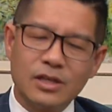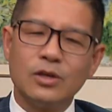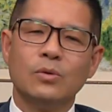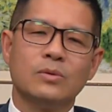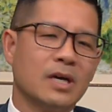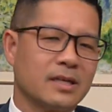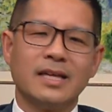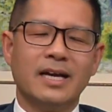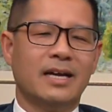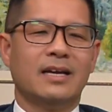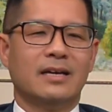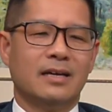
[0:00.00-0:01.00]
cứu thực
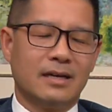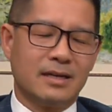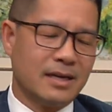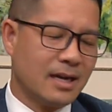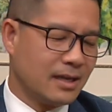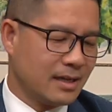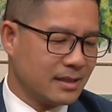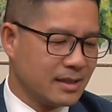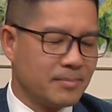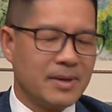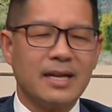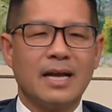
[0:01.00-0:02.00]
tế. À, đã,
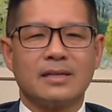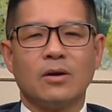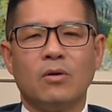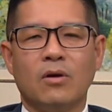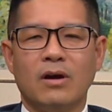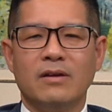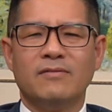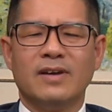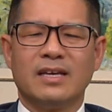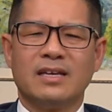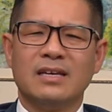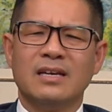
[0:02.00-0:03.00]
Tâm đã đặt câu hỏi
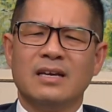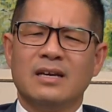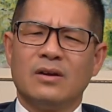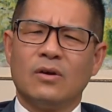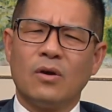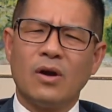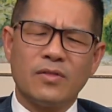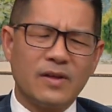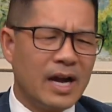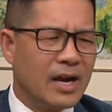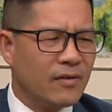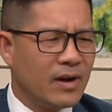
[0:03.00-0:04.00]
về cái
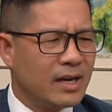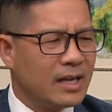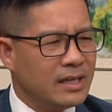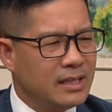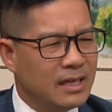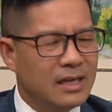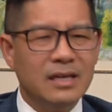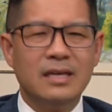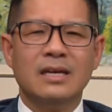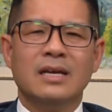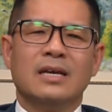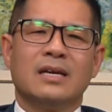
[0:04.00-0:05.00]
Roth IRA là gì?
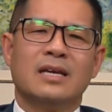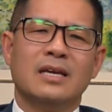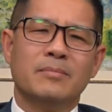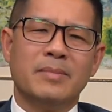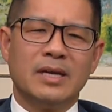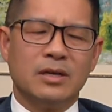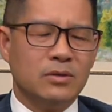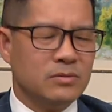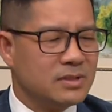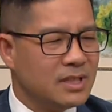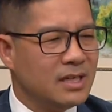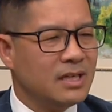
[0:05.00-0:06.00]
Khi mình hữu
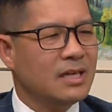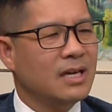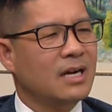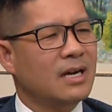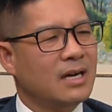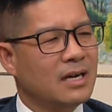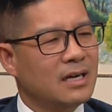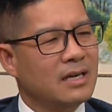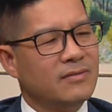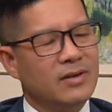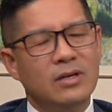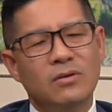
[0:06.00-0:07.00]
trí
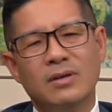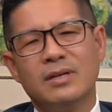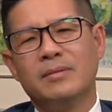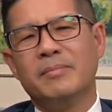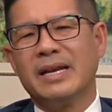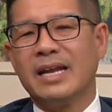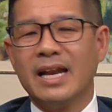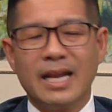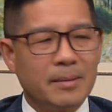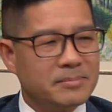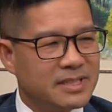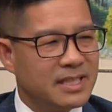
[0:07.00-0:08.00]
à, về hưu mình nên
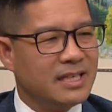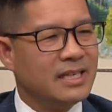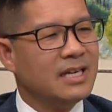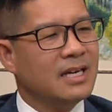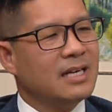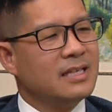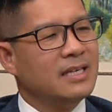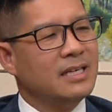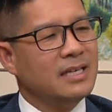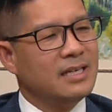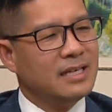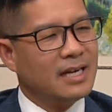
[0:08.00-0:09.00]
làm gì?
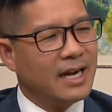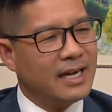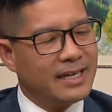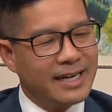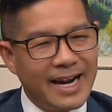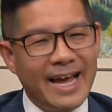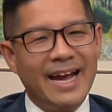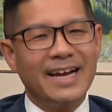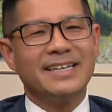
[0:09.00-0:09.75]
Thì anh đang